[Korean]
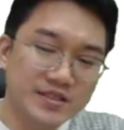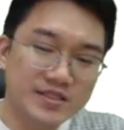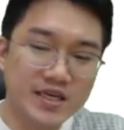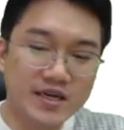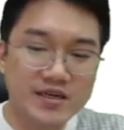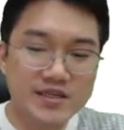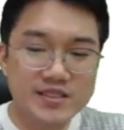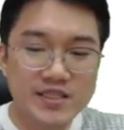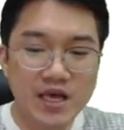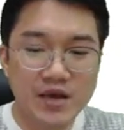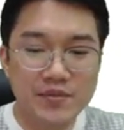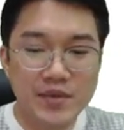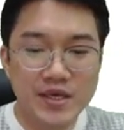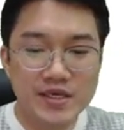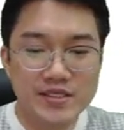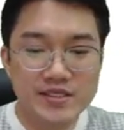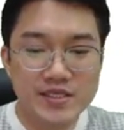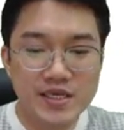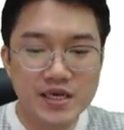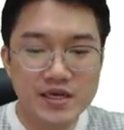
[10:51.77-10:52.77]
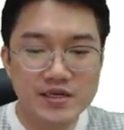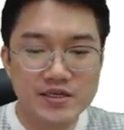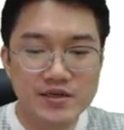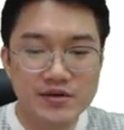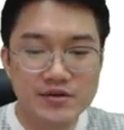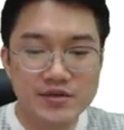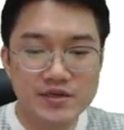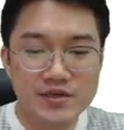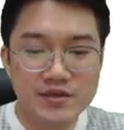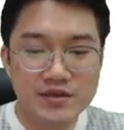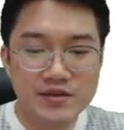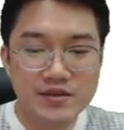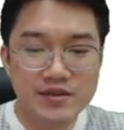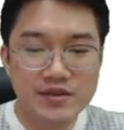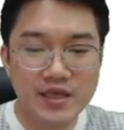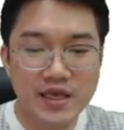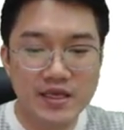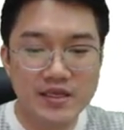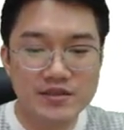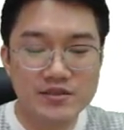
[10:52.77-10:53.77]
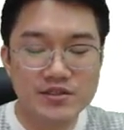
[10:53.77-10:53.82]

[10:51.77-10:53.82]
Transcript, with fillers: 자그 다음에 이제 그를 예,